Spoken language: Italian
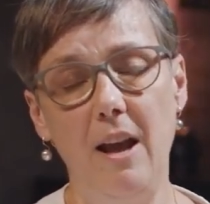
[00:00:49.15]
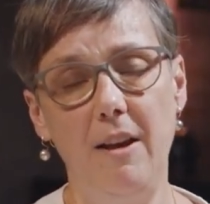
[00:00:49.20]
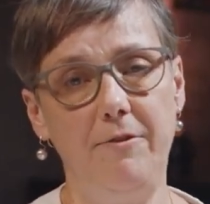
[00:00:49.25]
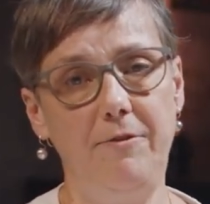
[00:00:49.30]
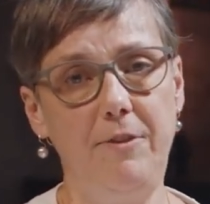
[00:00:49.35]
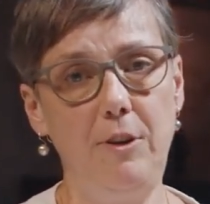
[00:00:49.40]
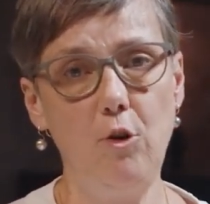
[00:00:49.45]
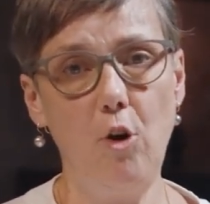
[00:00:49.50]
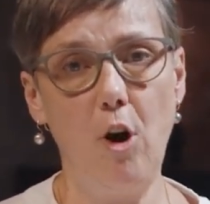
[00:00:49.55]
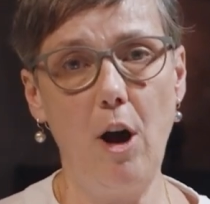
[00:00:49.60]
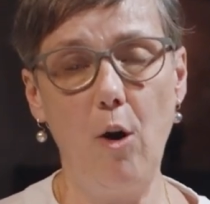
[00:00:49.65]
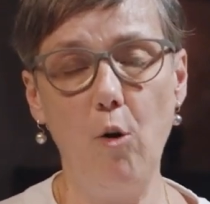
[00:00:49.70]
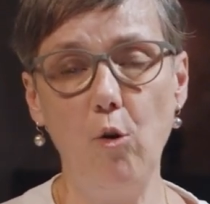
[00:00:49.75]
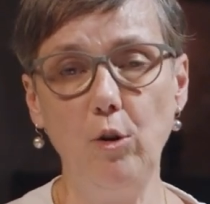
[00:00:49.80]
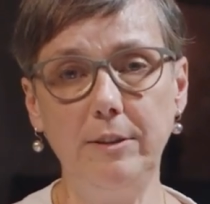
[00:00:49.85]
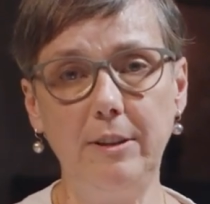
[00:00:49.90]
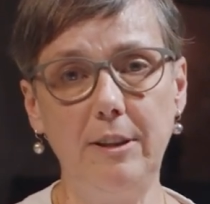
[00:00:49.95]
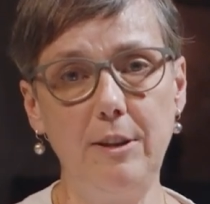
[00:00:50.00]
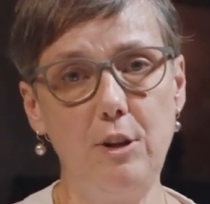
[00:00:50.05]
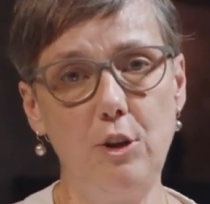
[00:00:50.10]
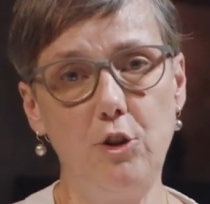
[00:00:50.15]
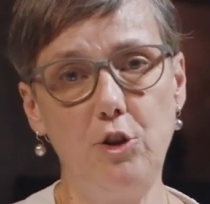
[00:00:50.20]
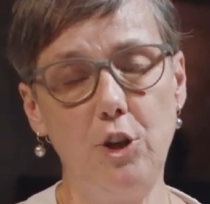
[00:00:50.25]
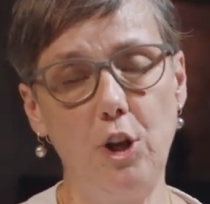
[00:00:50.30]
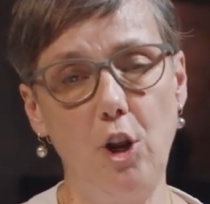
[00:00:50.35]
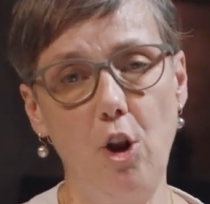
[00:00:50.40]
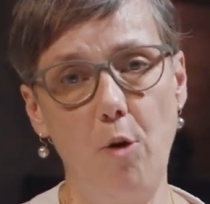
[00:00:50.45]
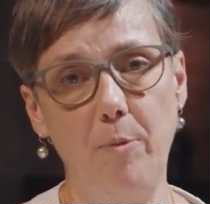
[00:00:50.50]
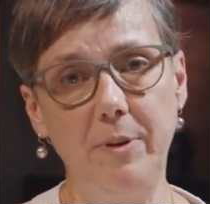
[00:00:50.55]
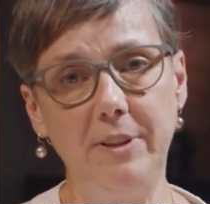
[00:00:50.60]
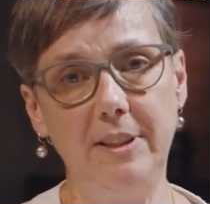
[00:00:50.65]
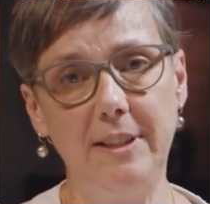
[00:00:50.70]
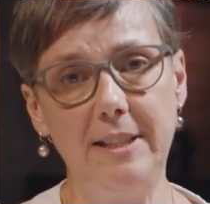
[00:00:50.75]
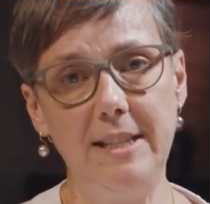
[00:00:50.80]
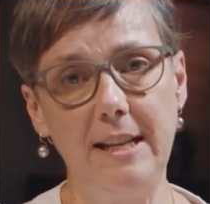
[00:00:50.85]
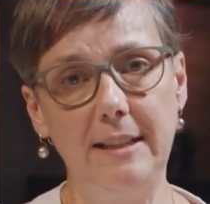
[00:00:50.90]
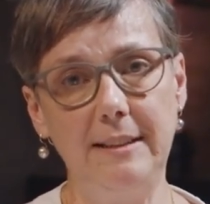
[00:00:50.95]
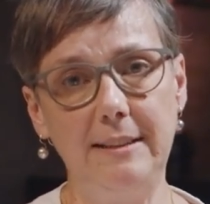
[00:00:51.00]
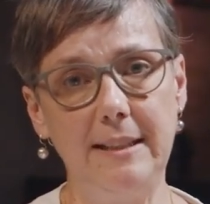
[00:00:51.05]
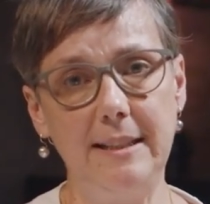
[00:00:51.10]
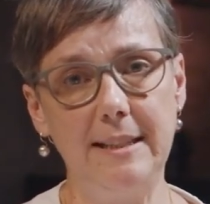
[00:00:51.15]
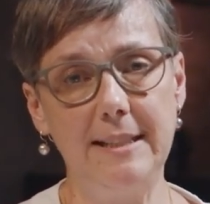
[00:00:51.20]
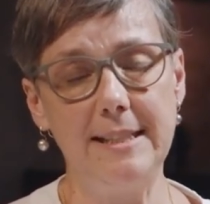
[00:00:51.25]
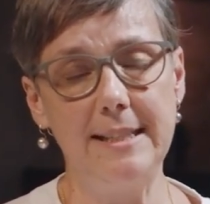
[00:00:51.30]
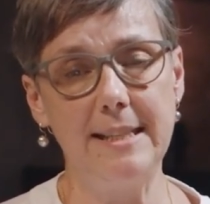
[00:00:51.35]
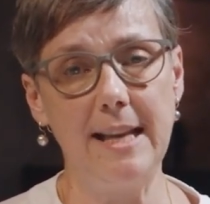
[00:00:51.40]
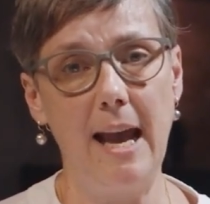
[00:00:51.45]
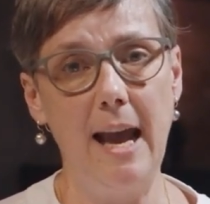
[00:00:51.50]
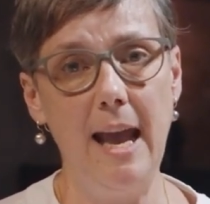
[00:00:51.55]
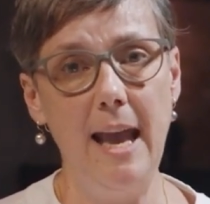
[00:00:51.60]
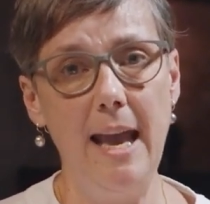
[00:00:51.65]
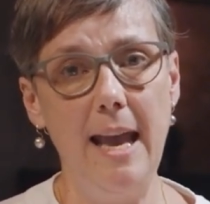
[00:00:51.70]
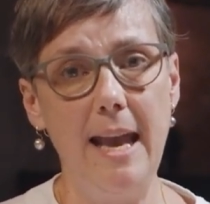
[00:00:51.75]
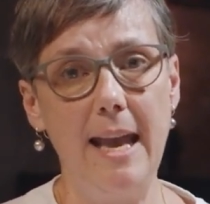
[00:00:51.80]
fino a oltre 10 km di altezza